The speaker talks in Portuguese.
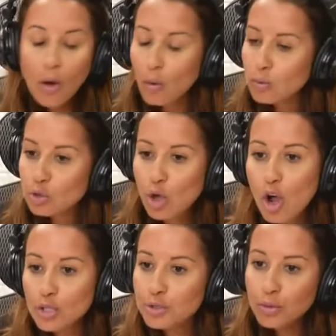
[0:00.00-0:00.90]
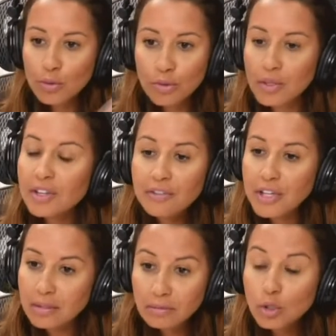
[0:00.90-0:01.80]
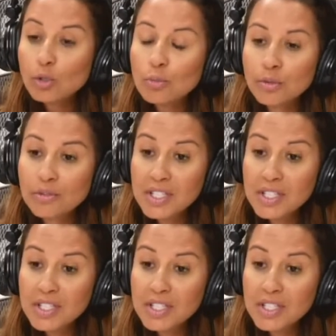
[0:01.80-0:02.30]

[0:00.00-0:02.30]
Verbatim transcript: um sócio, enfim, todo mundo.